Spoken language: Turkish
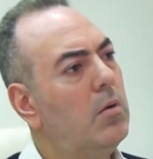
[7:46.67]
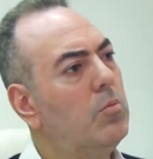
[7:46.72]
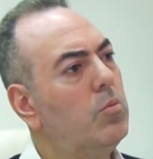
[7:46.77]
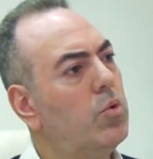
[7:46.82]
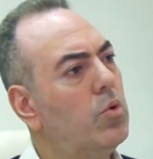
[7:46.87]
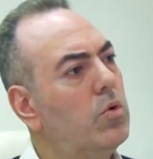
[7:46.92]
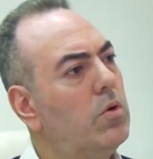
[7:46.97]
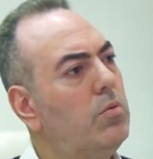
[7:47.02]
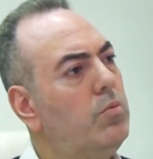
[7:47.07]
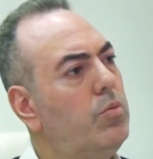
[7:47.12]

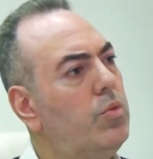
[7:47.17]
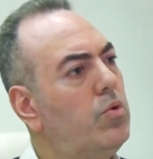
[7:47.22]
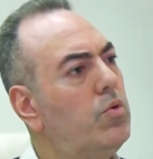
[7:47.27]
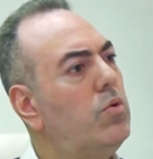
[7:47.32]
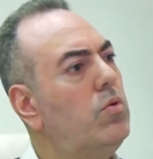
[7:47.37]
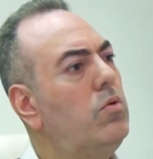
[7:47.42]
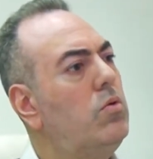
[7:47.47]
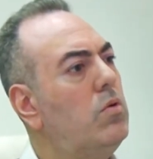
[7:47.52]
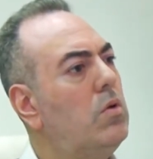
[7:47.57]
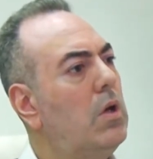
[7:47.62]
Bunun
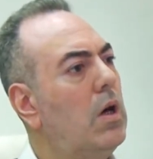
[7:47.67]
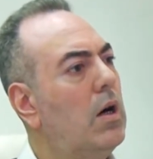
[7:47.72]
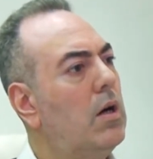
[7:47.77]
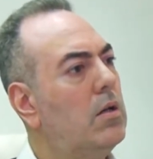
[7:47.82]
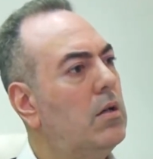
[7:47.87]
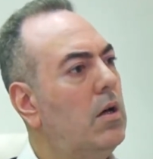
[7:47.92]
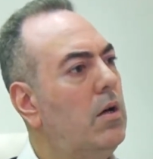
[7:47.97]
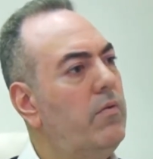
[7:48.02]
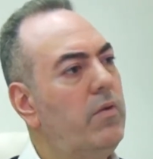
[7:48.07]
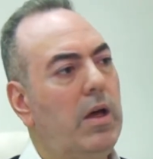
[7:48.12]
bütün
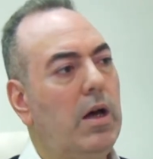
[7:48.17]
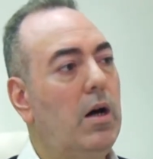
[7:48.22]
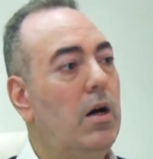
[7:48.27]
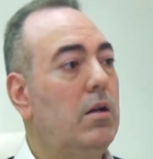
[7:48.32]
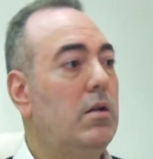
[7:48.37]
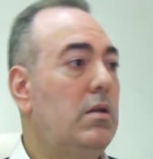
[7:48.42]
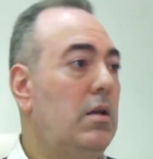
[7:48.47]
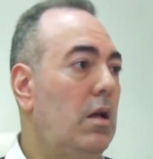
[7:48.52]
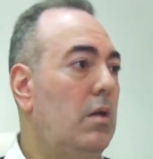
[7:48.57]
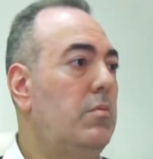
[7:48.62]
dünyada
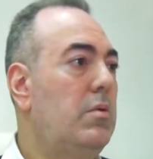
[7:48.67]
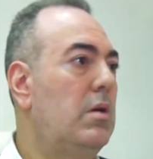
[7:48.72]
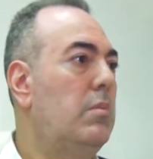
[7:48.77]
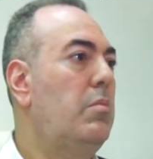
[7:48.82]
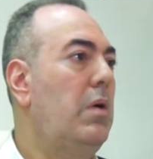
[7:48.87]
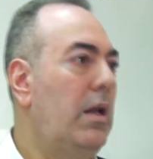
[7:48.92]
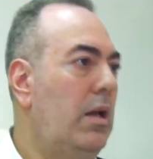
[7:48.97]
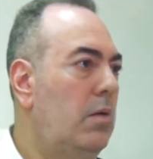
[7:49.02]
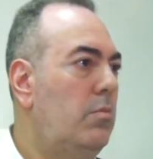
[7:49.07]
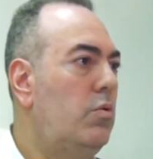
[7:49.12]
veya diyelim
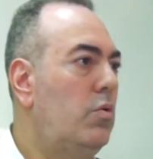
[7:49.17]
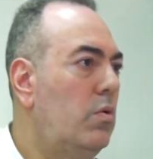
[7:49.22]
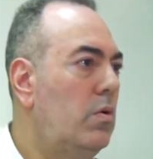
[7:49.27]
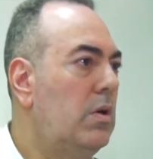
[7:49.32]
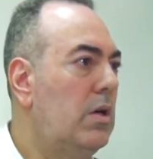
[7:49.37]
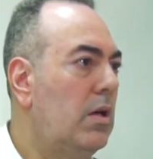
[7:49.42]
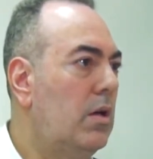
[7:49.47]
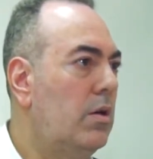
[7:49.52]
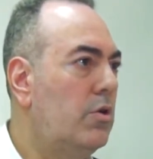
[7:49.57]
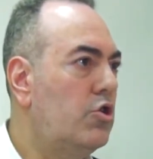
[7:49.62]
ki belli bir
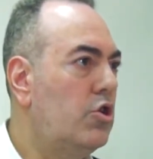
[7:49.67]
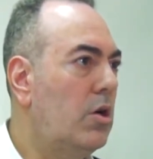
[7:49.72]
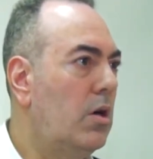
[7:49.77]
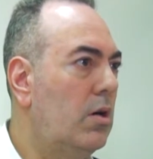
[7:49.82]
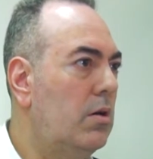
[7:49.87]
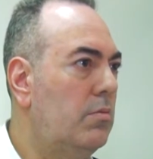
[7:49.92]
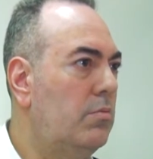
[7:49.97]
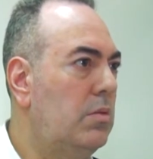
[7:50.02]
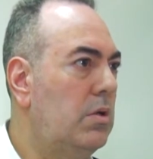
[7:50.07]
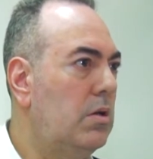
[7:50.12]
ülkede
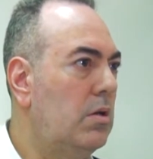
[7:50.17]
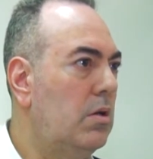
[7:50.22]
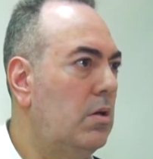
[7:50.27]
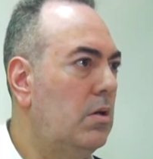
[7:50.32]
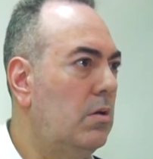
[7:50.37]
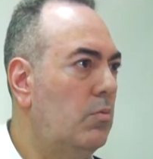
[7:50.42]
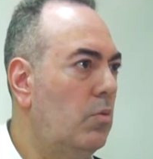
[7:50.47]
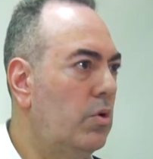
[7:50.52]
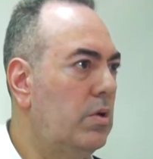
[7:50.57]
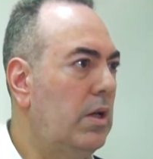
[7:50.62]
çıkan bir
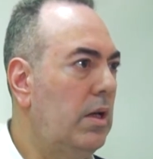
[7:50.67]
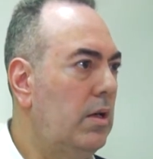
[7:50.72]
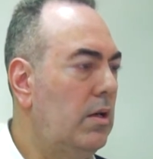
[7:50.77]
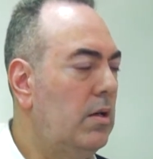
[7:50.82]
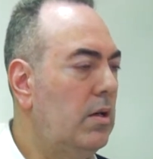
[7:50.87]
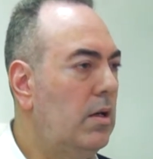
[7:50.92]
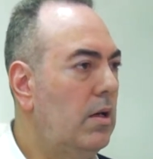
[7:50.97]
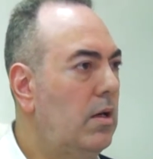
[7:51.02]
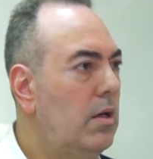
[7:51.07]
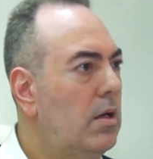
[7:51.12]
e,
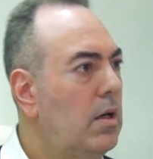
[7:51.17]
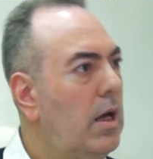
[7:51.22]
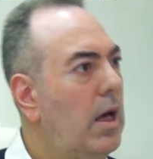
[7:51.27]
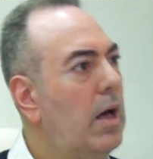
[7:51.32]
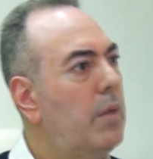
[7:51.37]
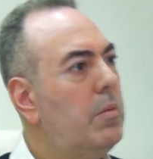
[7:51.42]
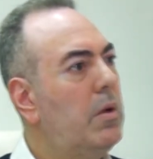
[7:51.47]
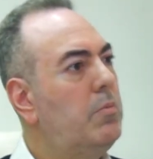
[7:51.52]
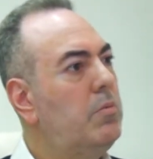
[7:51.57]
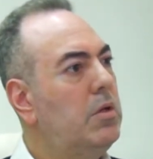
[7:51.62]
modelinde
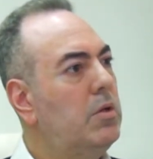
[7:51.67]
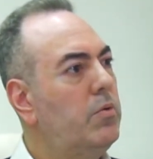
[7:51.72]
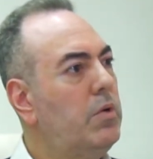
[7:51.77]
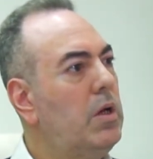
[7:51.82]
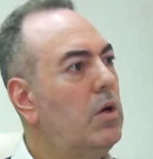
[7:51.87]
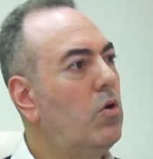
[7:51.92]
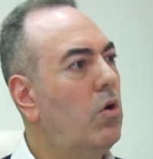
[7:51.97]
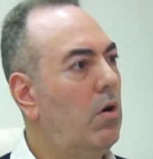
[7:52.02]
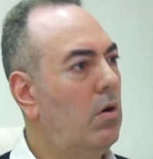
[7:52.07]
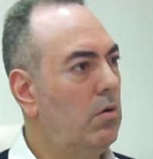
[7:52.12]
hemen bir
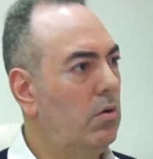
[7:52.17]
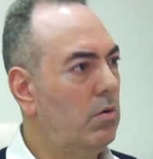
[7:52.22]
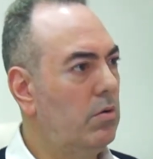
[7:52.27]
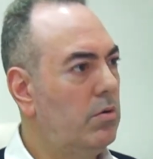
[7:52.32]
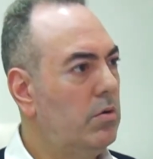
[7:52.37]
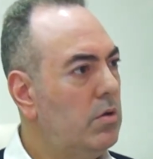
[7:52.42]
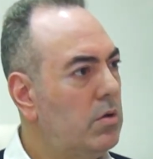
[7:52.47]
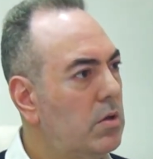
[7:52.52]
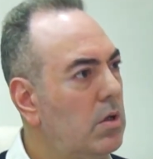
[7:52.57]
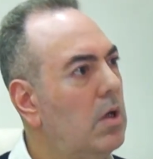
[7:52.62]
recall
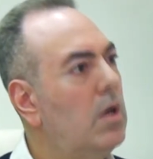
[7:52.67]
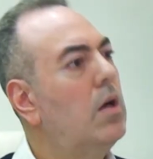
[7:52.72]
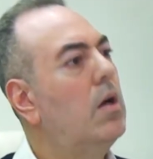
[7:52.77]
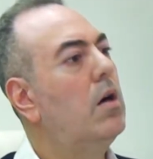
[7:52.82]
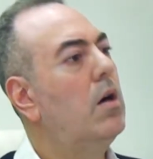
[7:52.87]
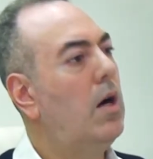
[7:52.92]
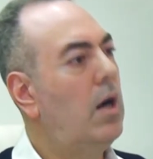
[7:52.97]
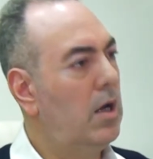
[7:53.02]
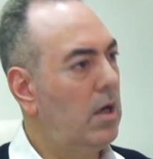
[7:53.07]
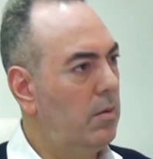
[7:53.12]
oluyor.
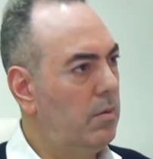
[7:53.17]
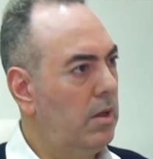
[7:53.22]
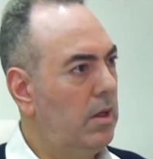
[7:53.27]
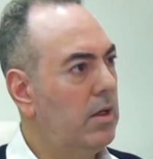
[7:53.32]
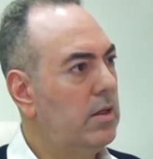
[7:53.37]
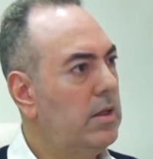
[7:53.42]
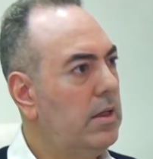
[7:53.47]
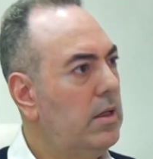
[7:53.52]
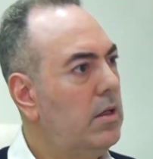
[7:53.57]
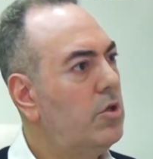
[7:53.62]

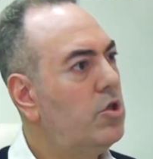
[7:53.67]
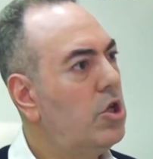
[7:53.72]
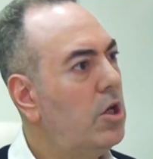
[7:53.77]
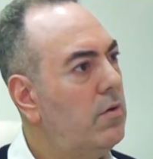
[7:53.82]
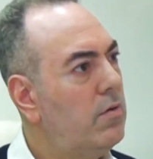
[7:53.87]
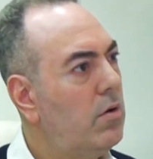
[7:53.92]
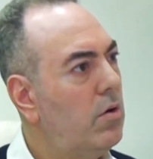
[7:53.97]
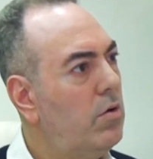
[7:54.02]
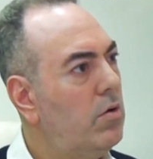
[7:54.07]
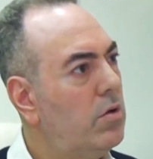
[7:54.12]
Arabalar geri
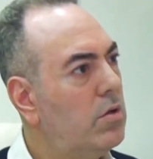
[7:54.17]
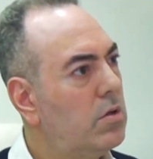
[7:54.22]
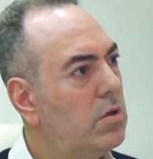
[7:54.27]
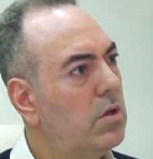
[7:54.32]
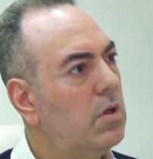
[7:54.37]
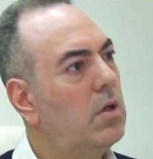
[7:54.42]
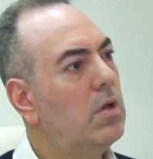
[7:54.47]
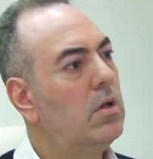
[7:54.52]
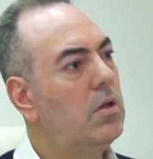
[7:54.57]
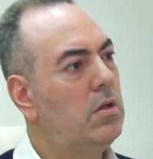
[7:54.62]

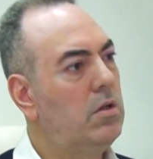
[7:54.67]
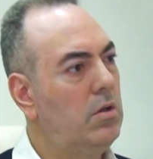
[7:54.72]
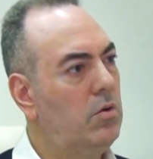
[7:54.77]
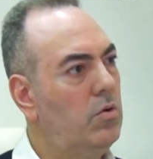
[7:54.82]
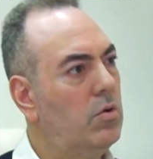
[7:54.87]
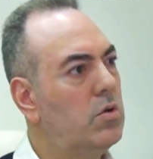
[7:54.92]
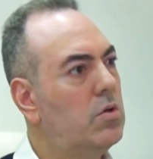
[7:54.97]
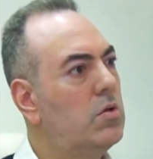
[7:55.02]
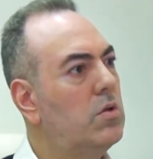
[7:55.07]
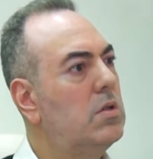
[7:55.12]
çevriliyor.
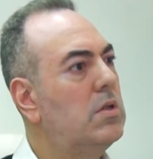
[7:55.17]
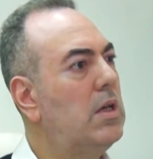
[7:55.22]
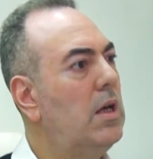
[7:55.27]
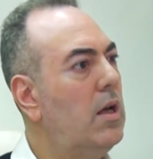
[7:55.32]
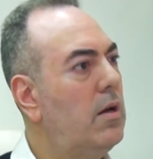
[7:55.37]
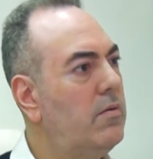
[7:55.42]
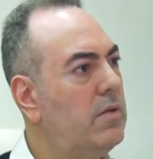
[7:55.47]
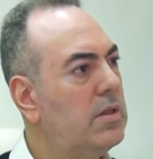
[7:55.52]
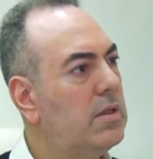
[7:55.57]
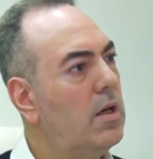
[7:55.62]
Gidiyorsunuz
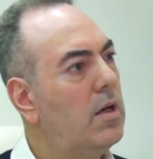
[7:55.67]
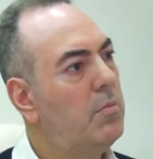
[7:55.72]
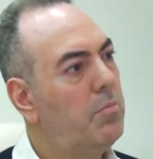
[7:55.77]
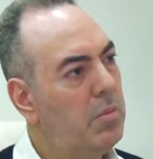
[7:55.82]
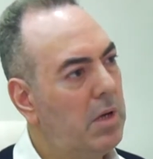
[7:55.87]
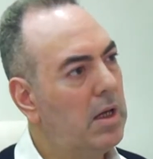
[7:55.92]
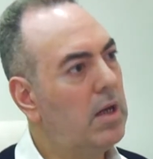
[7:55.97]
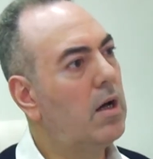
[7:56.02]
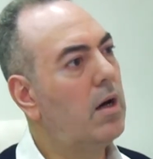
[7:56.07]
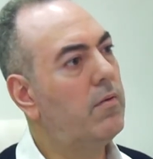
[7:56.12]
servise
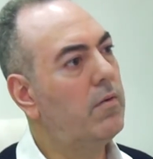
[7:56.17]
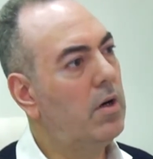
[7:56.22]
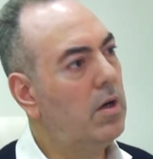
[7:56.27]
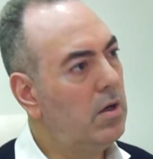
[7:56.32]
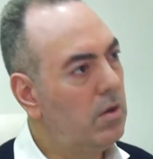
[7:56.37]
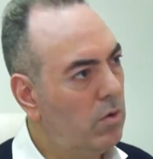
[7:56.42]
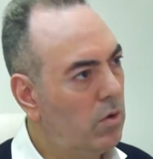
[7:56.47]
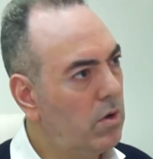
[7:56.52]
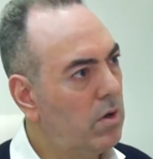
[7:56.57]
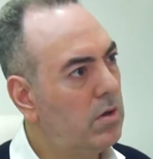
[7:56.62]
bedava
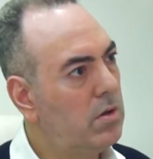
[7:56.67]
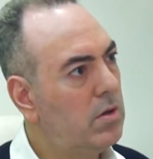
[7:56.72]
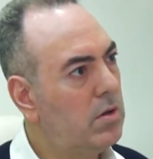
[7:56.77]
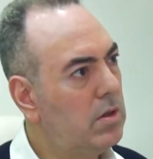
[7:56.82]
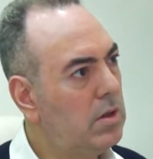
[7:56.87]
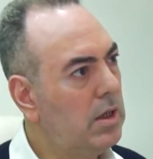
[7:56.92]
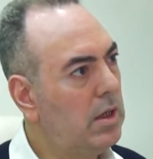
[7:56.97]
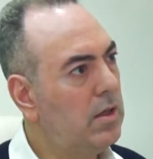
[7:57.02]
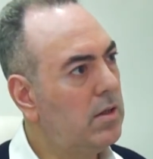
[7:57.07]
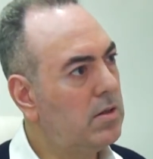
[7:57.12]
o, e,
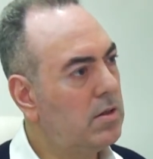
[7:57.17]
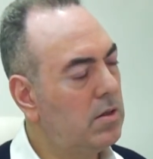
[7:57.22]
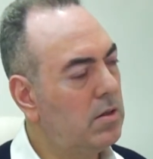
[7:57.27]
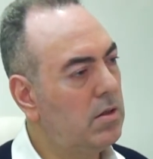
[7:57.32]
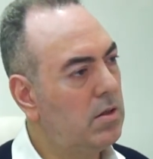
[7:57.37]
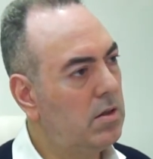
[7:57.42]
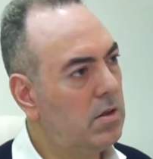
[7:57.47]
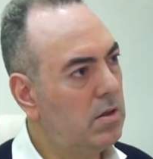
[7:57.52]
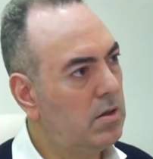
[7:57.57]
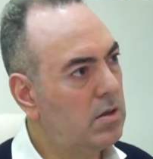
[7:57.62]

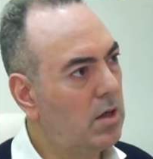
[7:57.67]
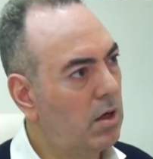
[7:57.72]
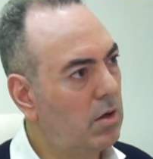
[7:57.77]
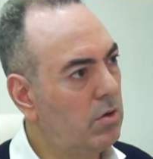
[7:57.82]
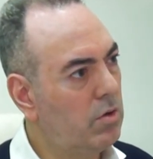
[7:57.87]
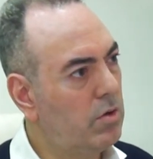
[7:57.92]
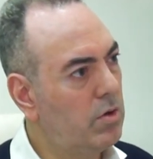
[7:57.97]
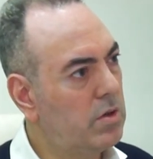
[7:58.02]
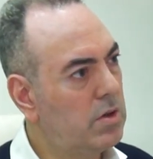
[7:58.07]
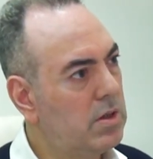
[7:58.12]
yenisi
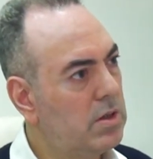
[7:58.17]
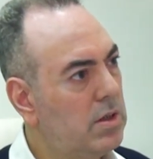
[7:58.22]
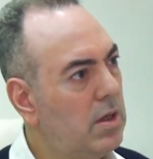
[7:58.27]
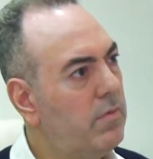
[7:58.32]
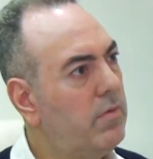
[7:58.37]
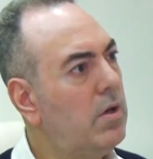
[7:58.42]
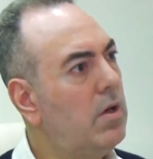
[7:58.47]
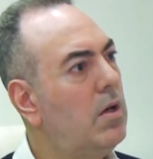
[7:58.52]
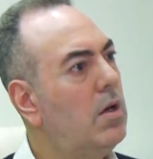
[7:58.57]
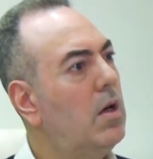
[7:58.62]
takılıyor
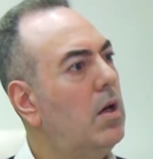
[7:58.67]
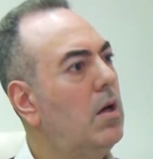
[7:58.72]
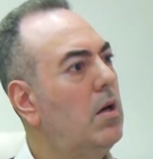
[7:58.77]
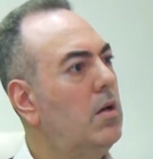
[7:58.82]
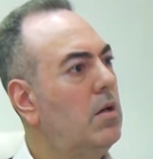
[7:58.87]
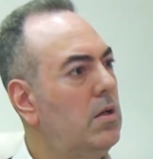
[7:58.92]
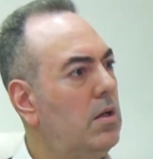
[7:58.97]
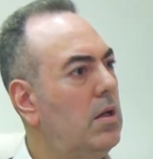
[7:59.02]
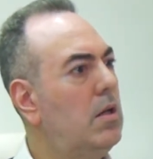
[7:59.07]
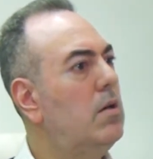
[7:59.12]
size ve
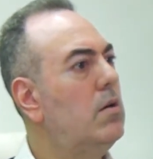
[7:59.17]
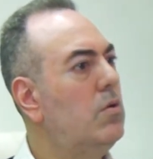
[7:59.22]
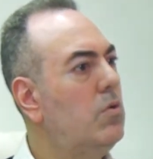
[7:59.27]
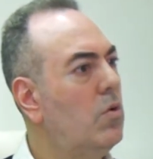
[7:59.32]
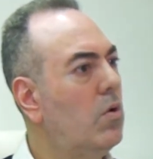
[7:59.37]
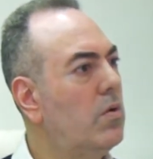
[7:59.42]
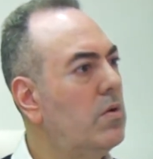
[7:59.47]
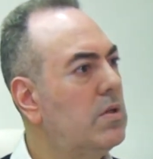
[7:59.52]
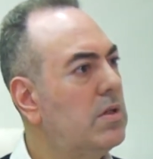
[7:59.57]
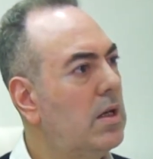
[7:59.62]
e,
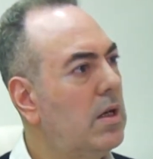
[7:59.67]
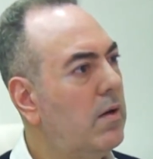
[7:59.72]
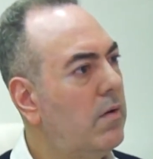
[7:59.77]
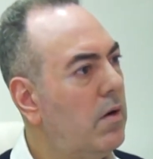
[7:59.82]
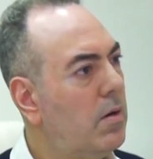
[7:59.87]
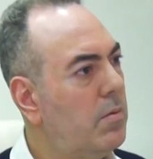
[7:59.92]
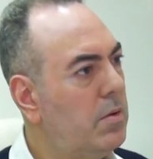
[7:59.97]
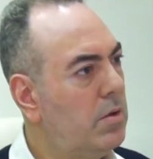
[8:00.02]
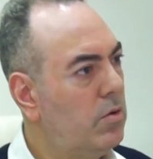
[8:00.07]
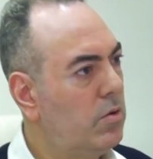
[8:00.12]
yolunuza
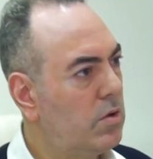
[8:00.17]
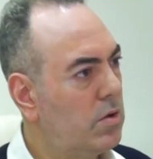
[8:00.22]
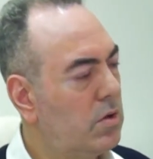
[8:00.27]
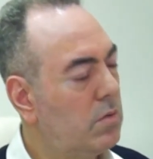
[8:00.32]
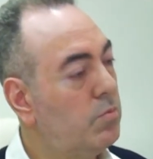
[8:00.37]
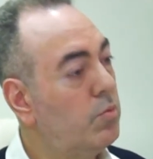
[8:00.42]
devam ediyorsunuz.